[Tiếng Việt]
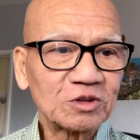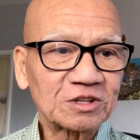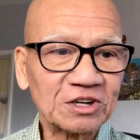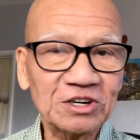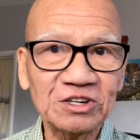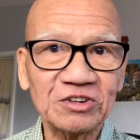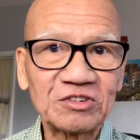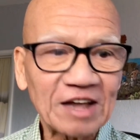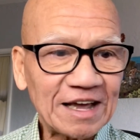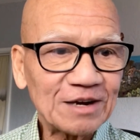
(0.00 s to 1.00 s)
từ
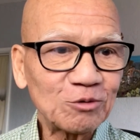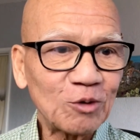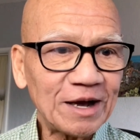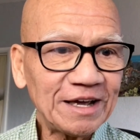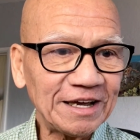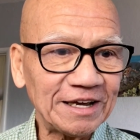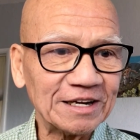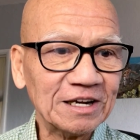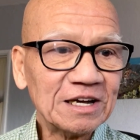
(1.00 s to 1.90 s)
sang quá hèn